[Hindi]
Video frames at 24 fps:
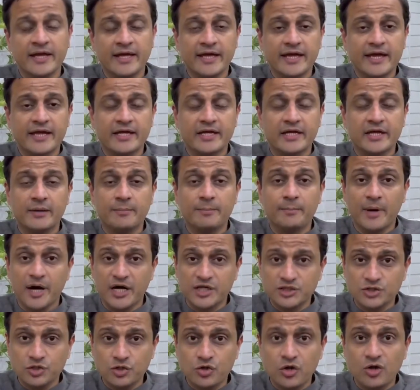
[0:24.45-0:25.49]
एक
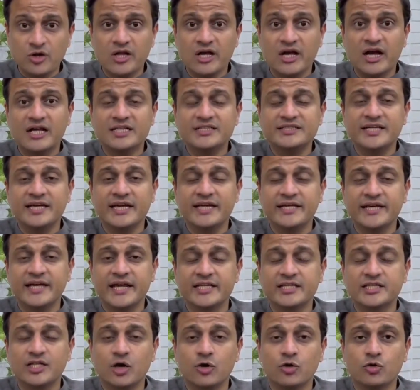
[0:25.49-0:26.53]
मार्शल लॉ लगा दिया गया
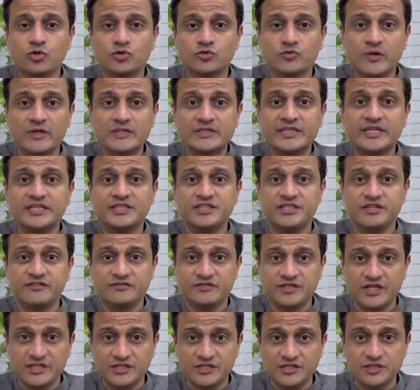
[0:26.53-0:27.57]
था और उस वक्त के चीफ
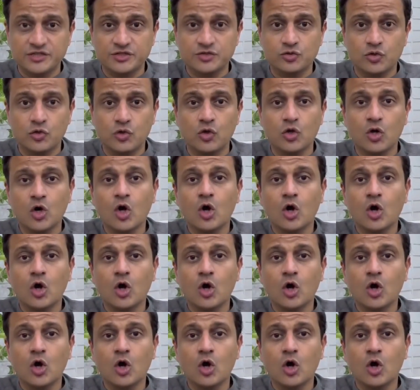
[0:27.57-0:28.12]
जस्टिस को